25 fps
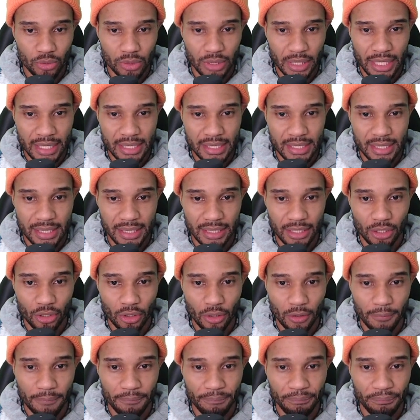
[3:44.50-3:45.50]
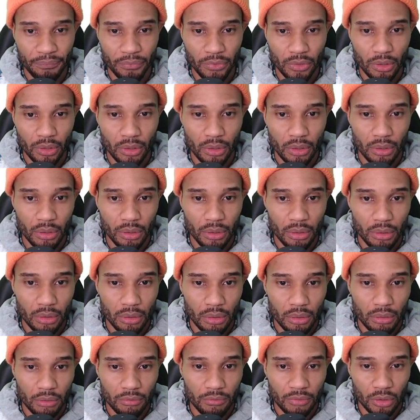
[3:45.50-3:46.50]
que é esse daqui. Ó.
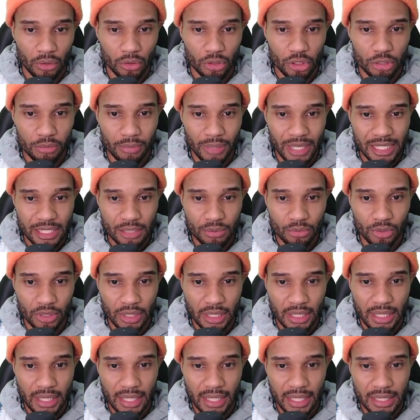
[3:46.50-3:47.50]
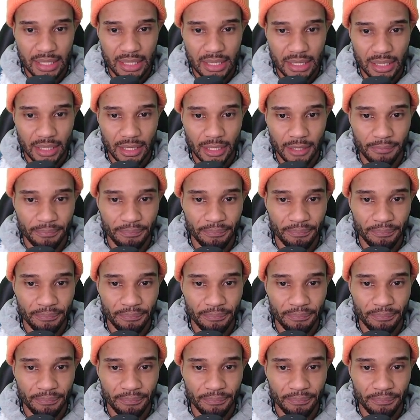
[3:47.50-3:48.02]
O valor de máximo dele é esse daqui.